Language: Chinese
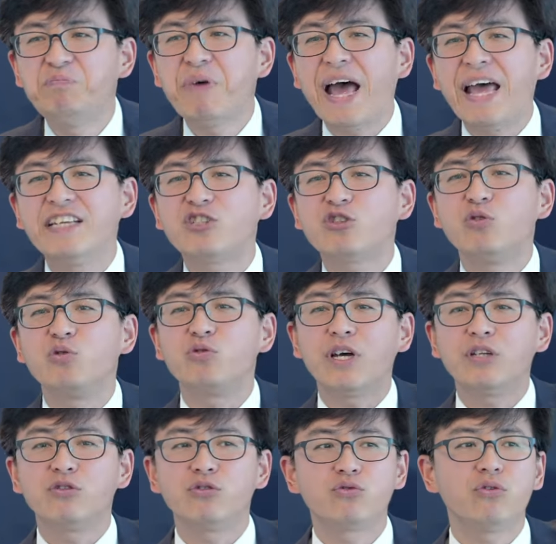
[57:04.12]
般手
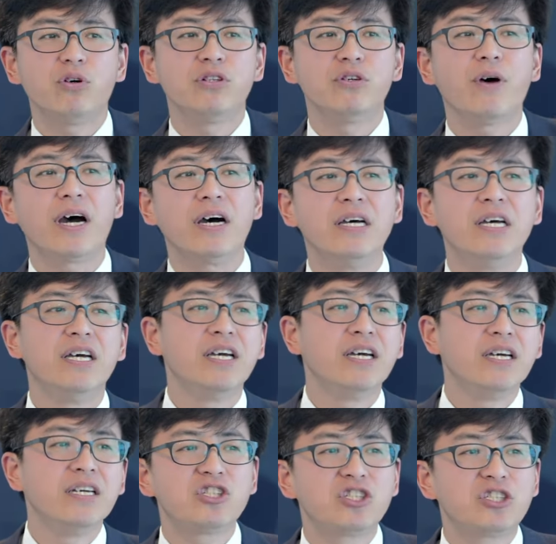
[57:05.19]
段去做的话，
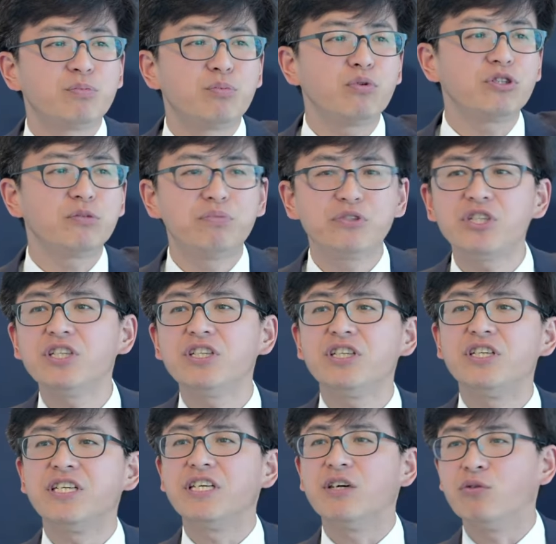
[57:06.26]
只不过是不信的
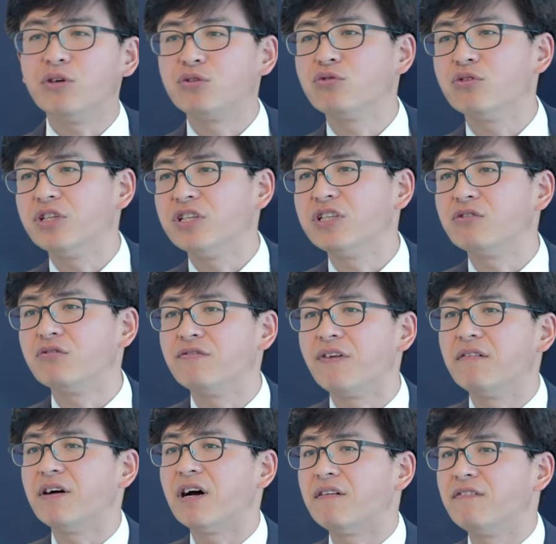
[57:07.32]
人也会做的那种
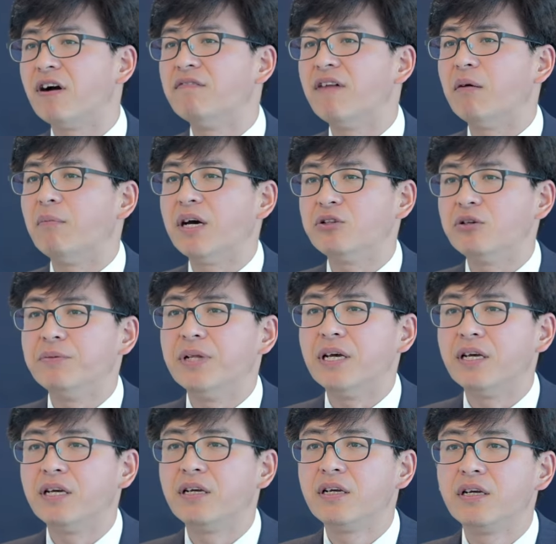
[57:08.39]
方法方法嘛，对不
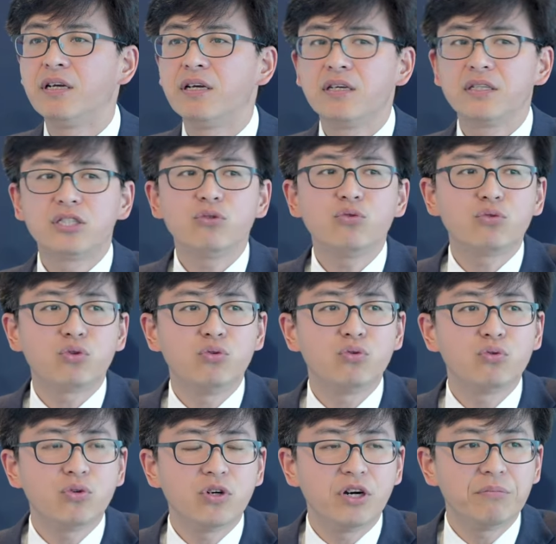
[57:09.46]
对？基督徒
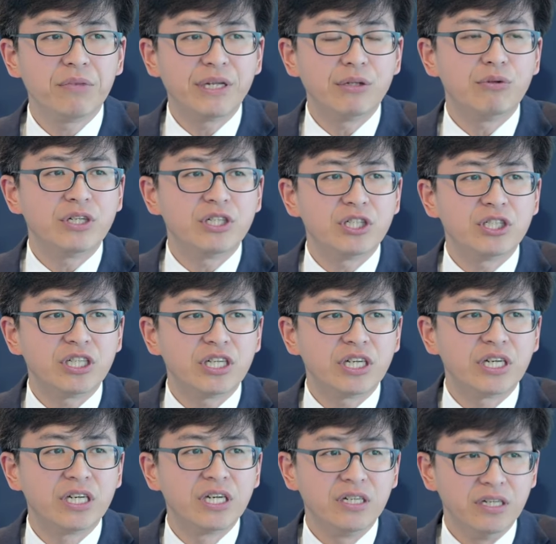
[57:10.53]
如何面对这
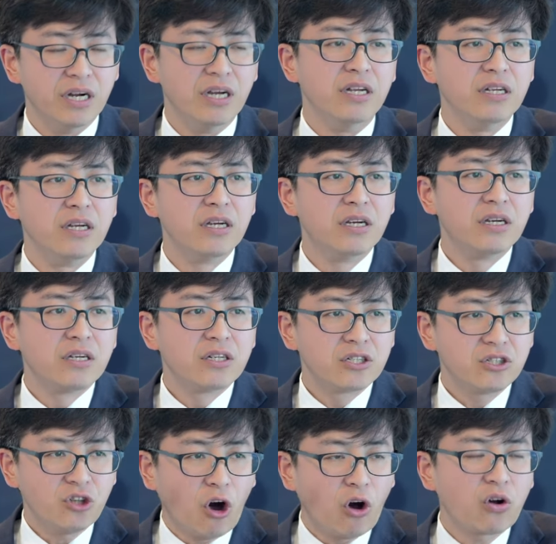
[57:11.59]
些人？
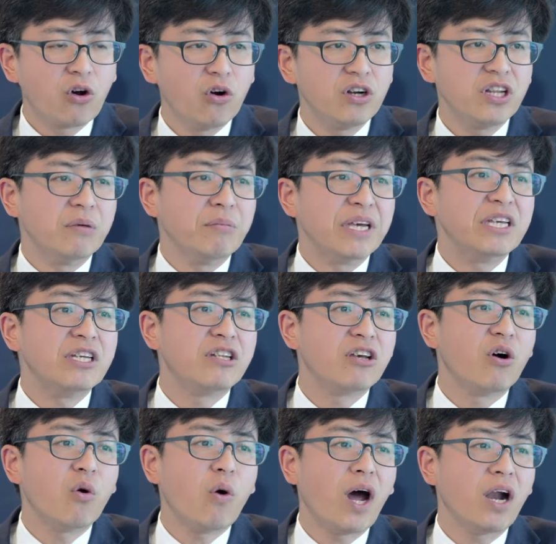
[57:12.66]
祷告里面一定
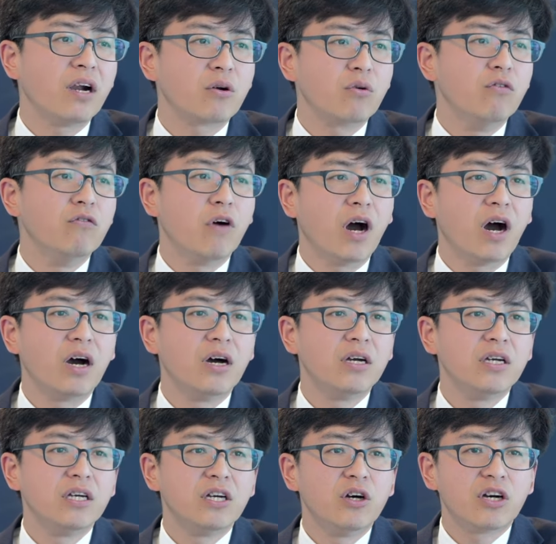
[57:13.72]
要花上功夫啊，
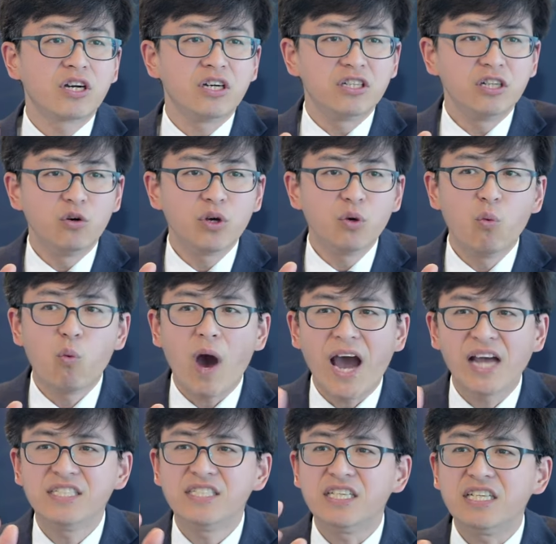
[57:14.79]
可能会
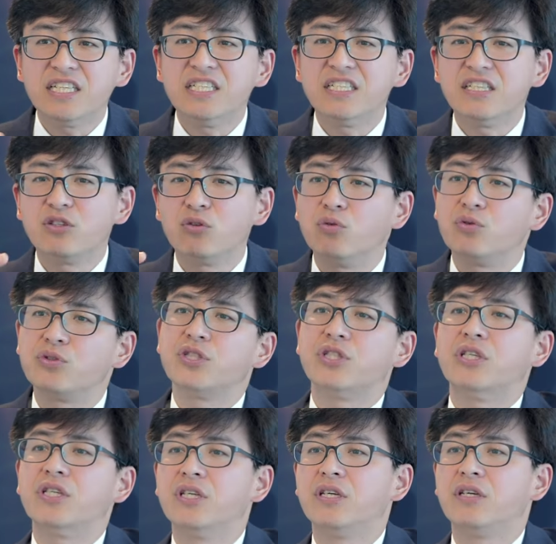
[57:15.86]
瓦解一些东西。